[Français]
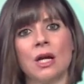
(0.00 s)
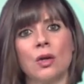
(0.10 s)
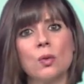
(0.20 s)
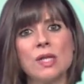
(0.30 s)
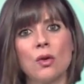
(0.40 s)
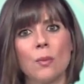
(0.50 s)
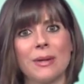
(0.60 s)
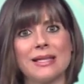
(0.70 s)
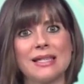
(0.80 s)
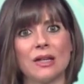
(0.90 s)
Nous allons
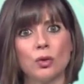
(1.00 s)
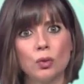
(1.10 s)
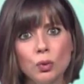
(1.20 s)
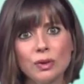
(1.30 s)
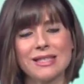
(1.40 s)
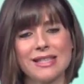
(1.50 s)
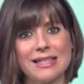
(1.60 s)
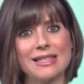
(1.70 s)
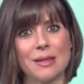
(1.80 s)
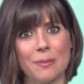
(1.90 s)
passer toute cette
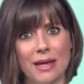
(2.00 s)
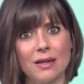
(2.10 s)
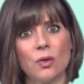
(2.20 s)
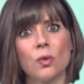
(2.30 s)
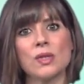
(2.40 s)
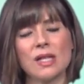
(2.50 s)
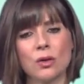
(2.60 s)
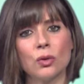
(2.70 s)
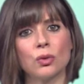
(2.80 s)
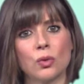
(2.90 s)
semaine au
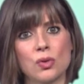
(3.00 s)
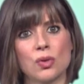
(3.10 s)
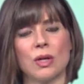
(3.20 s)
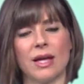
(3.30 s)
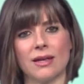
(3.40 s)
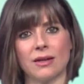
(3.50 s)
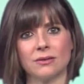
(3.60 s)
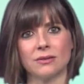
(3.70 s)
synchrotron soleil.